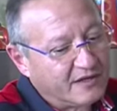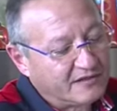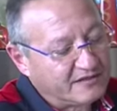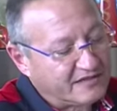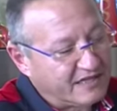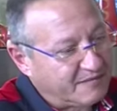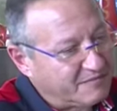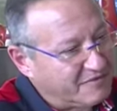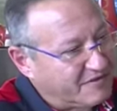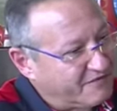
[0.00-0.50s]

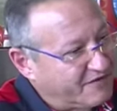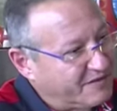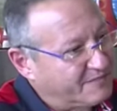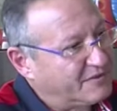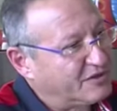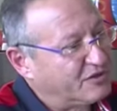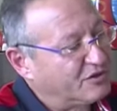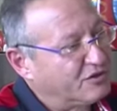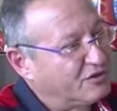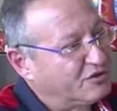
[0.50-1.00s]
terapia
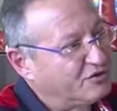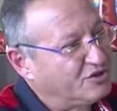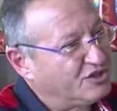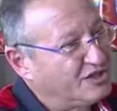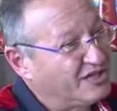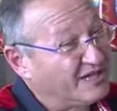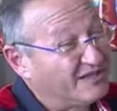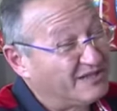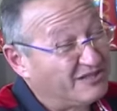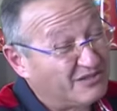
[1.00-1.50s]

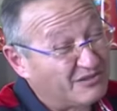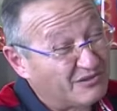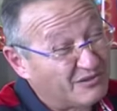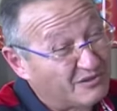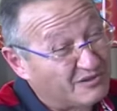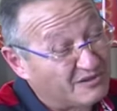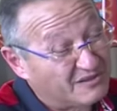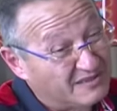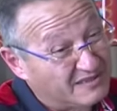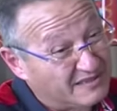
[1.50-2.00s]
farmacologica, ci
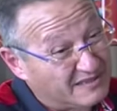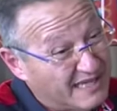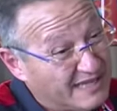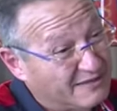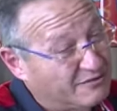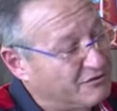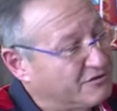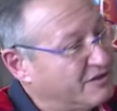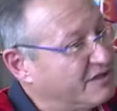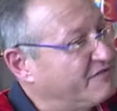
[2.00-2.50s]
sono
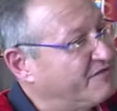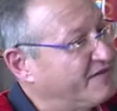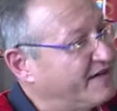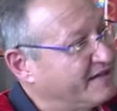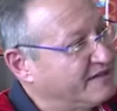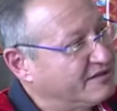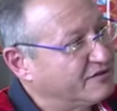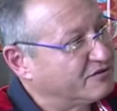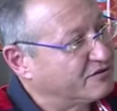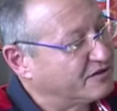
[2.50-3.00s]
tanto da
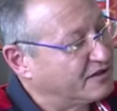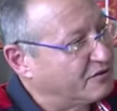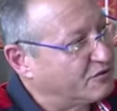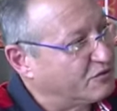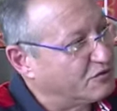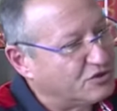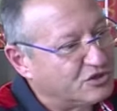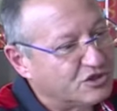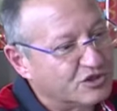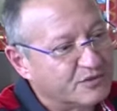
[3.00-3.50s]
fare di non
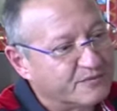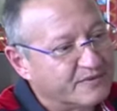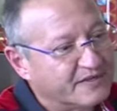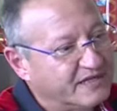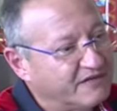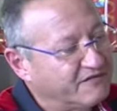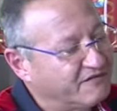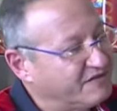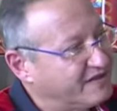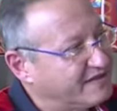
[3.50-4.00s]
chirurgico come
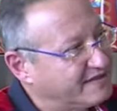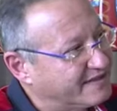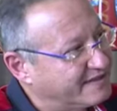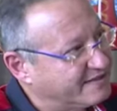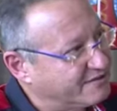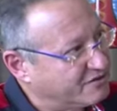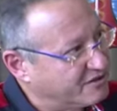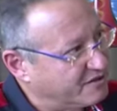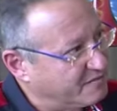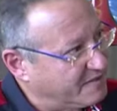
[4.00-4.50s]
le
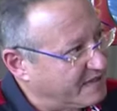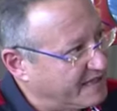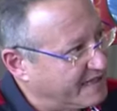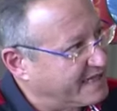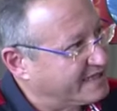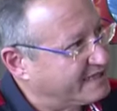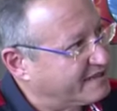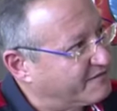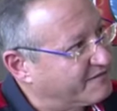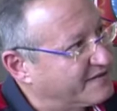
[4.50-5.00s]
infiltrazioni
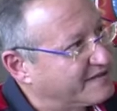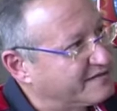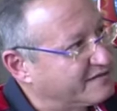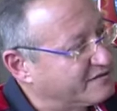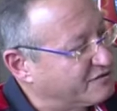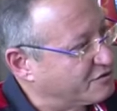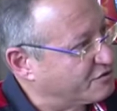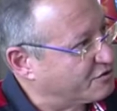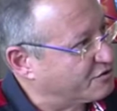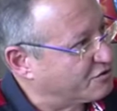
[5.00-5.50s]
mirate fatte
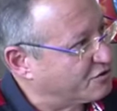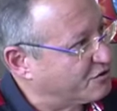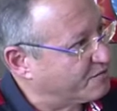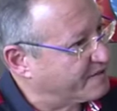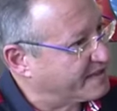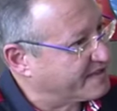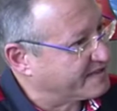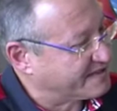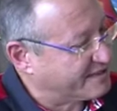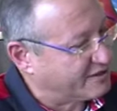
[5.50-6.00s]
sotto
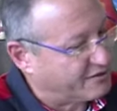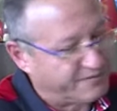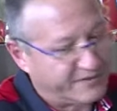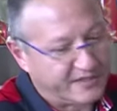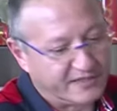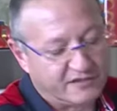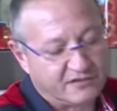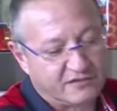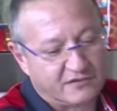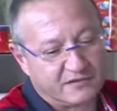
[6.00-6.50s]
scopienza
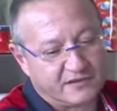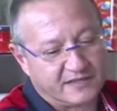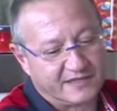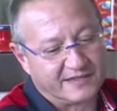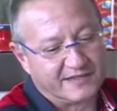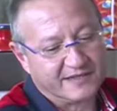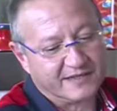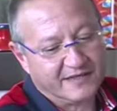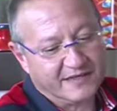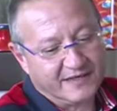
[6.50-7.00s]
all'operatorio,